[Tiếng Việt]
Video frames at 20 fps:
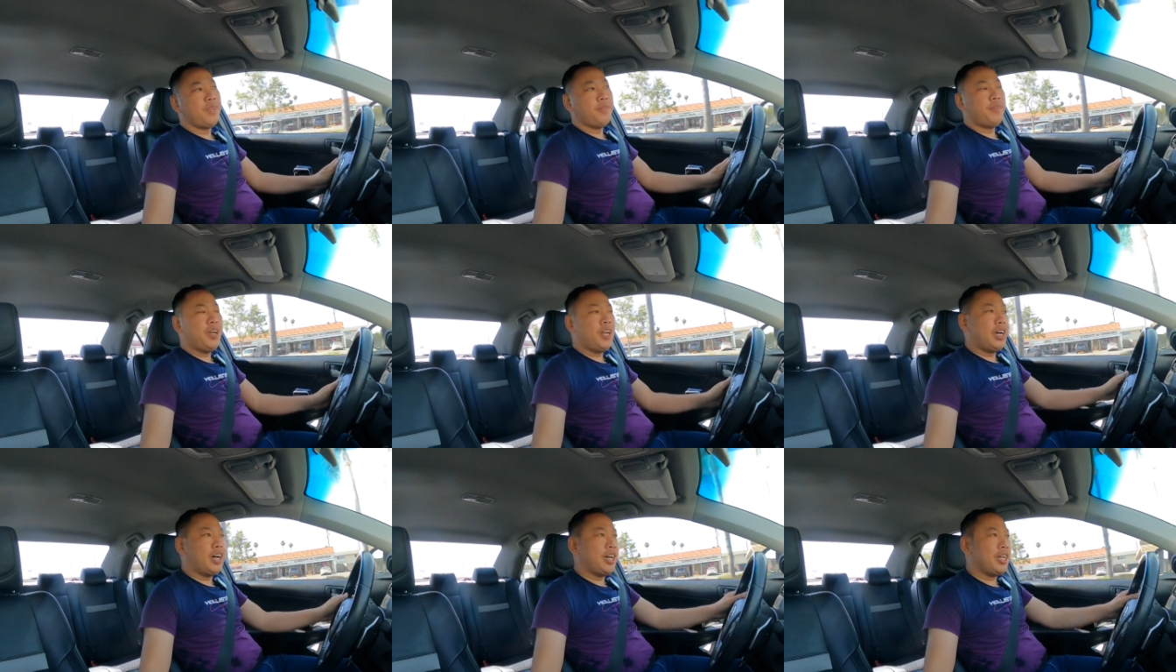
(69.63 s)

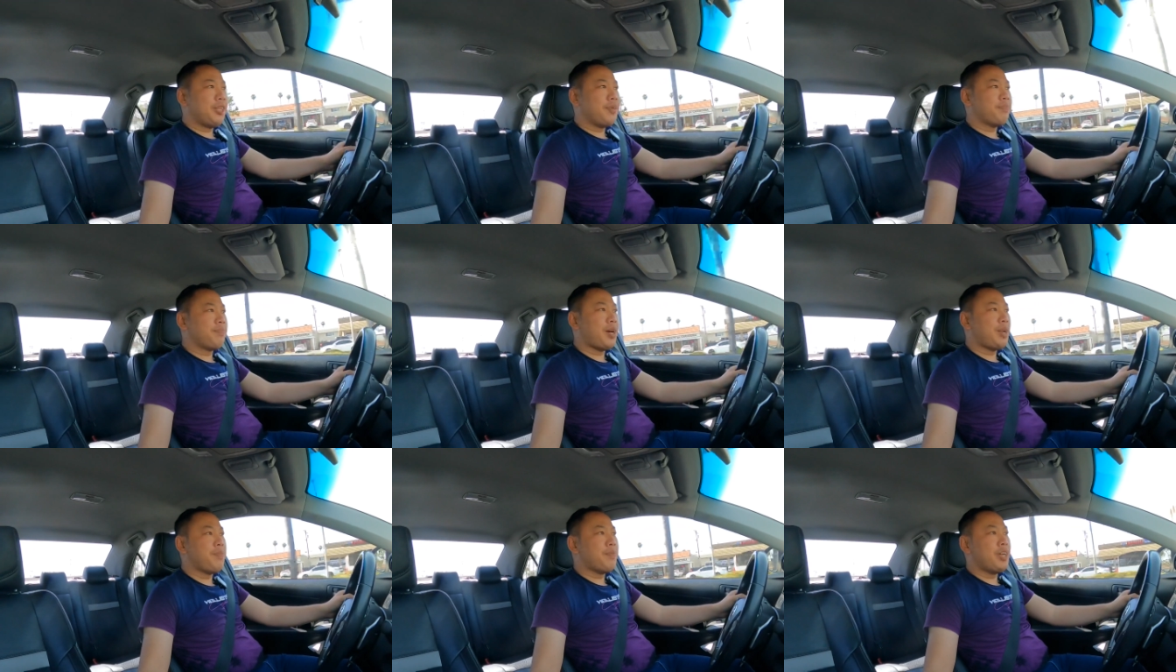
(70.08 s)
với lại
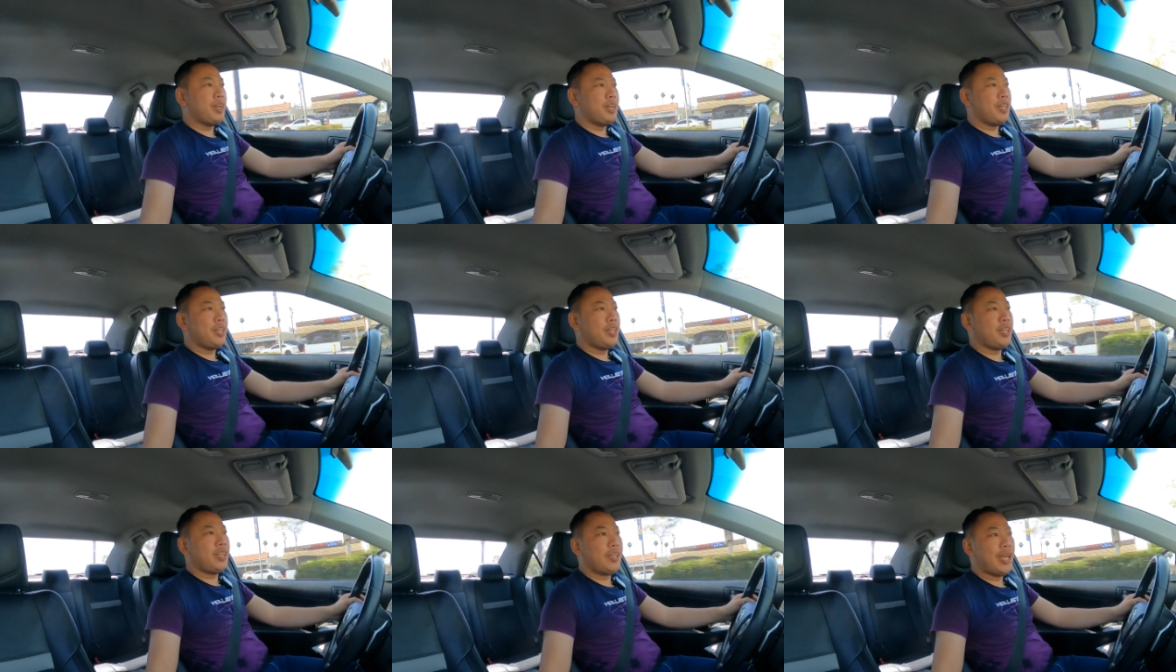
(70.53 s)
bánh
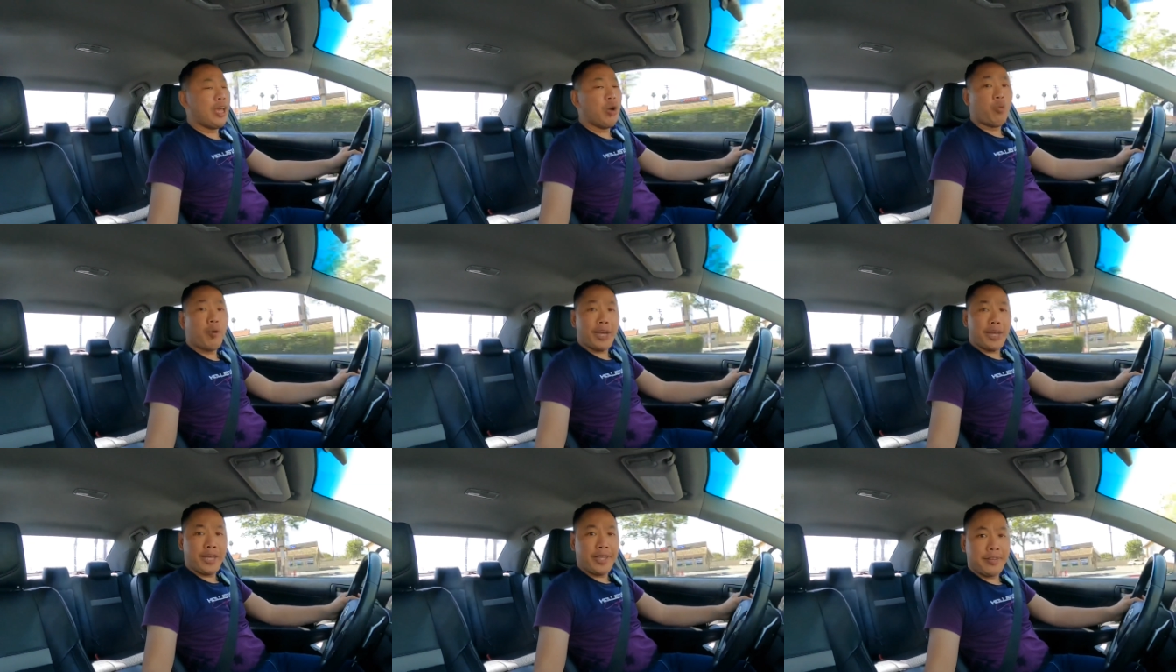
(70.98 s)
mì heo
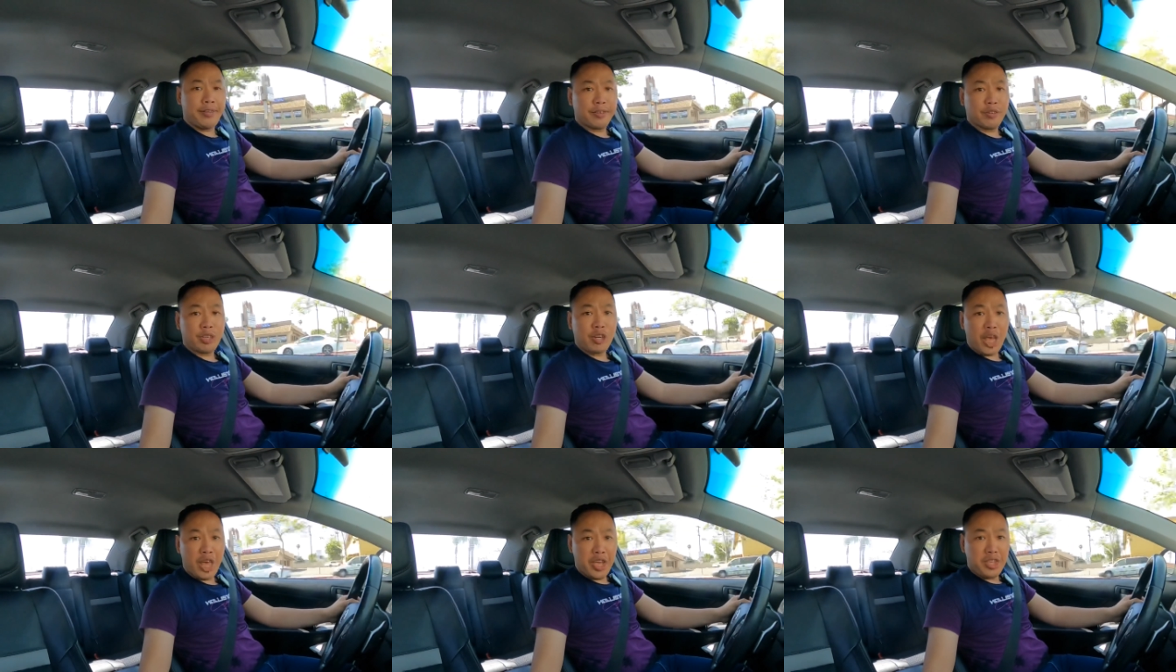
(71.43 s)
quay
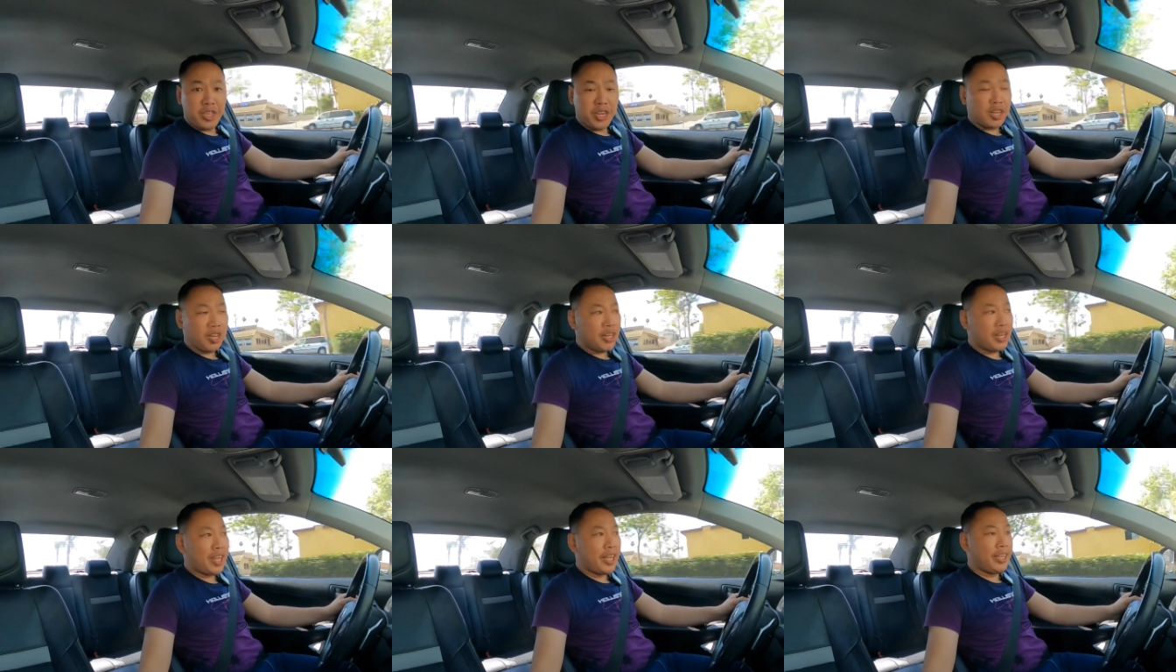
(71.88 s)
đệ nhất
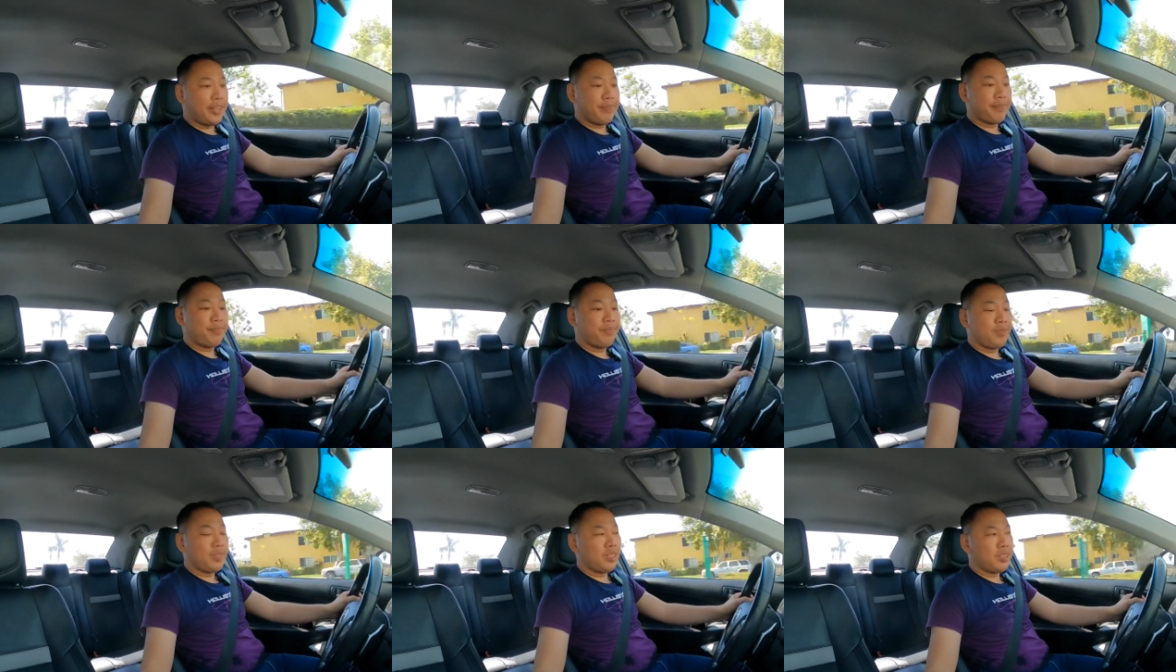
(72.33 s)
ở đây
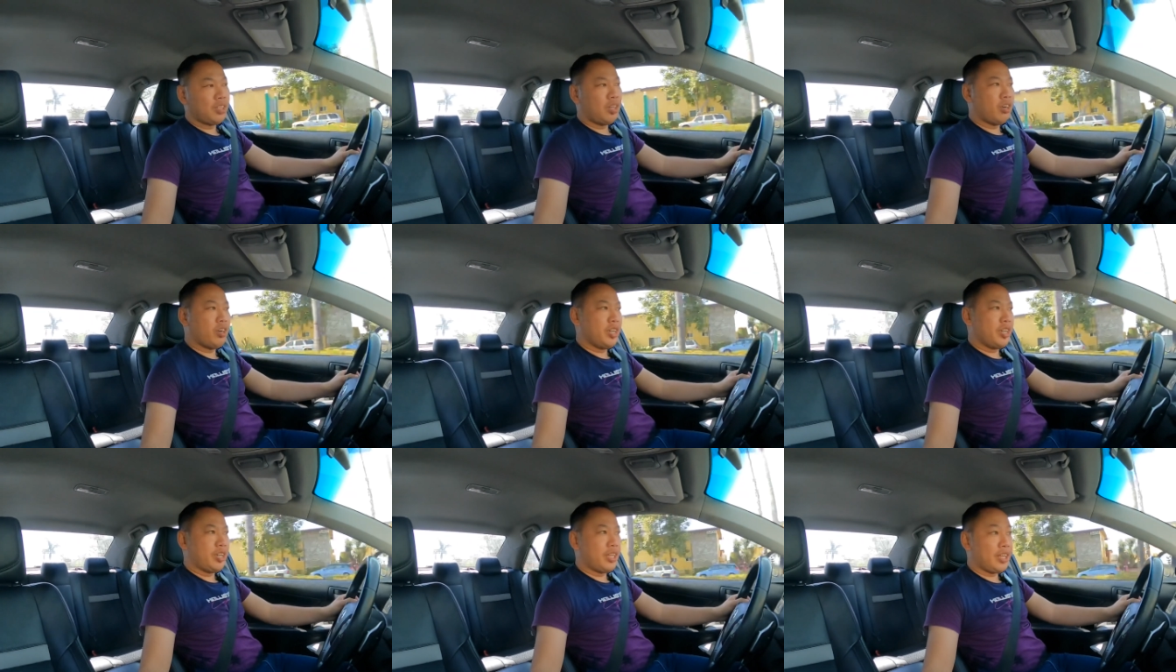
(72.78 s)

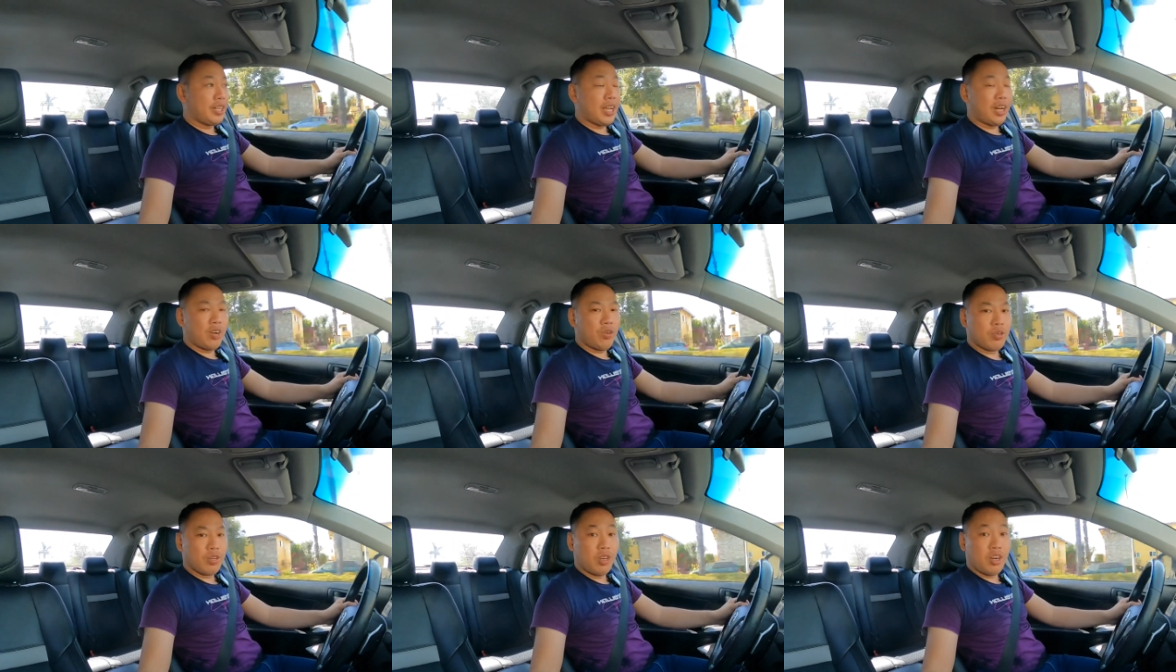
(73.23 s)
coi cái
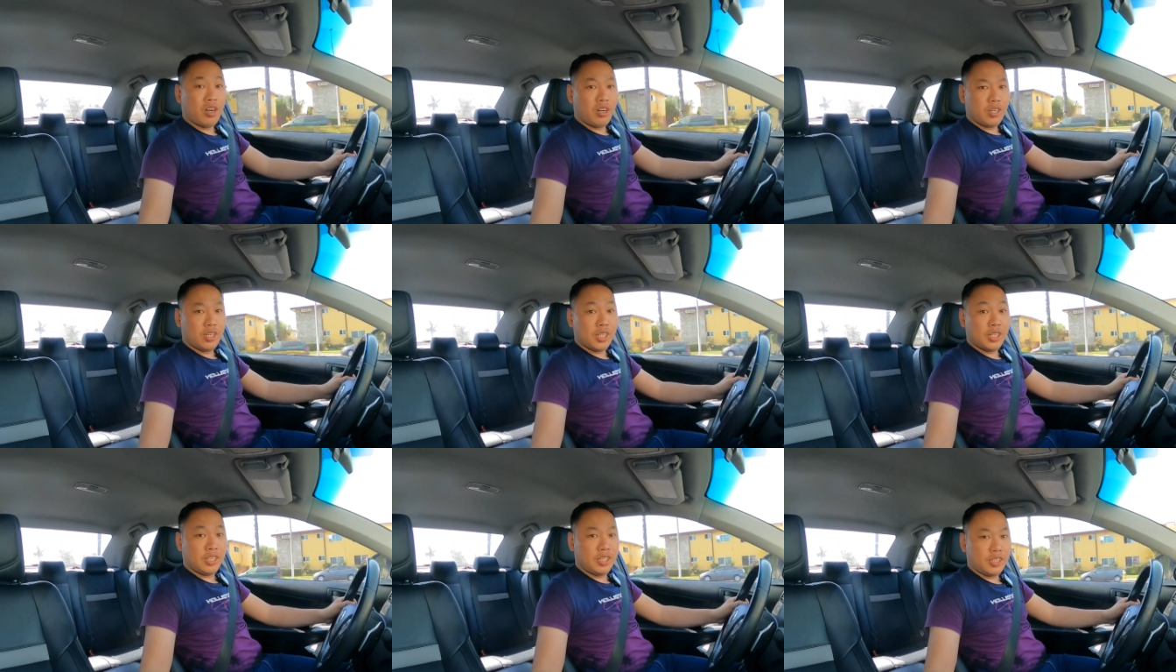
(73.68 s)
nào
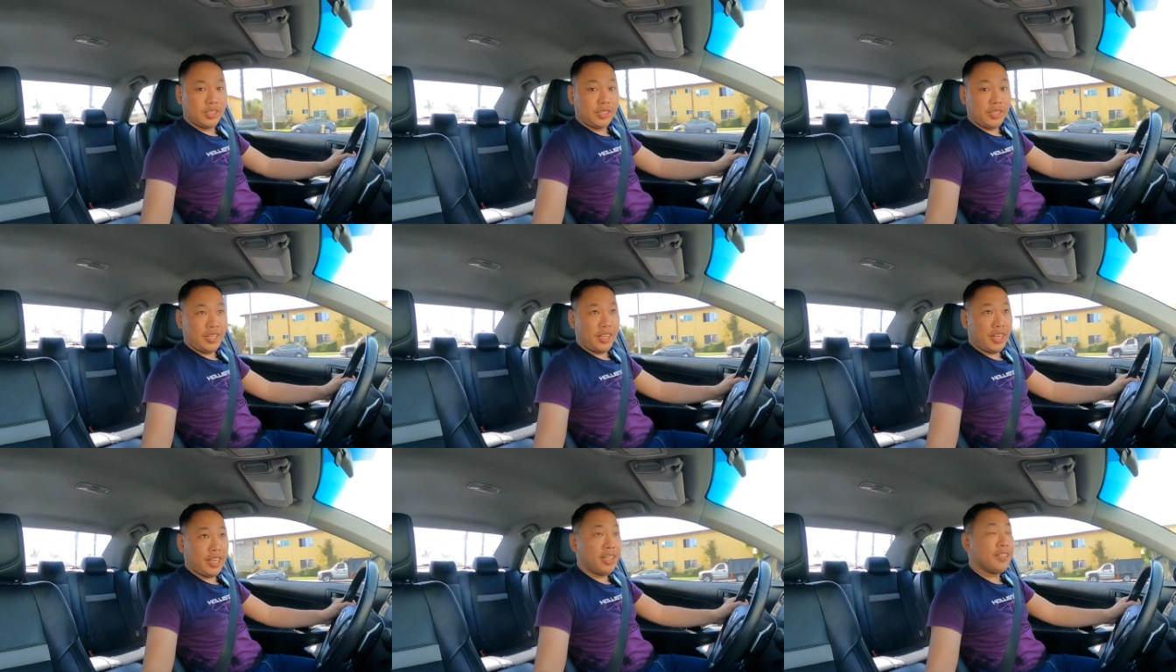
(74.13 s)
ngon
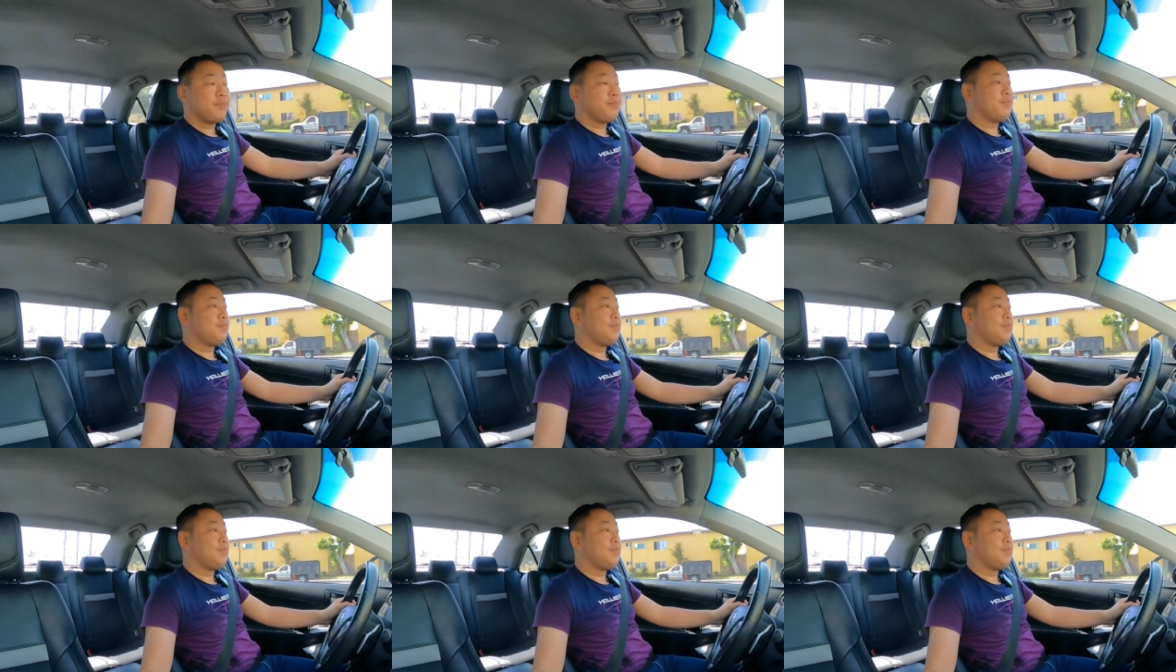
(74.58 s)
hơn nhé